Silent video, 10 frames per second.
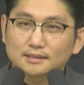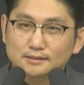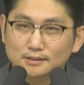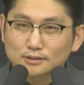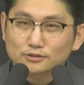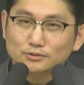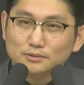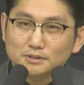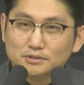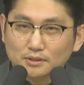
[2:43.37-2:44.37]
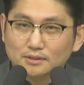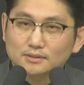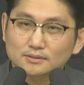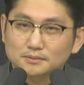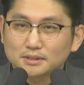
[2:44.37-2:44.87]
예수를 믿죠.
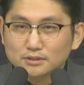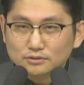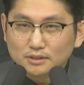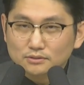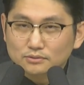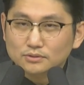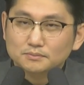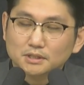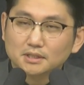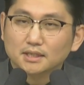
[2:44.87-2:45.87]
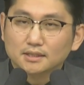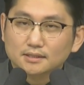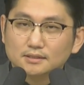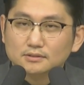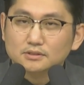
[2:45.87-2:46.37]
그럼 예수가 누구입니까?
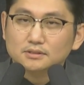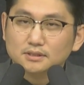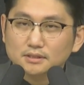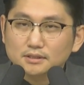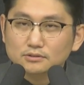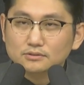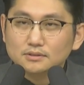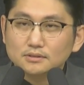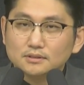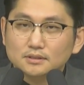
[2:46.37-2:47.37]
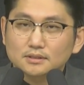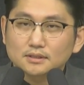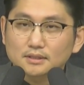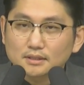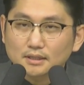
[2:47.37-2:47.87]
라고 했을 때 예수는
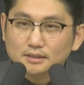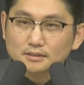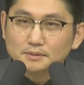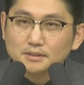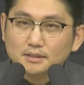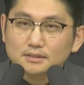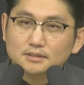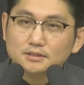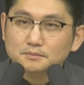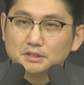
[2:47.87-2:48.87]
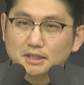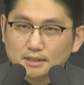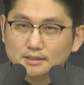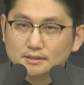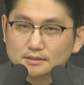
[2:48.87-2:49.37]
하나님의
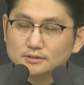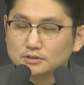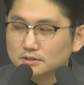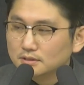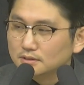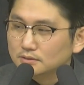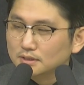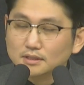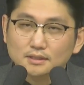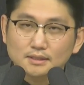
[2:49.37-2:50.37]
아들이십니다. 라는 것을 우리가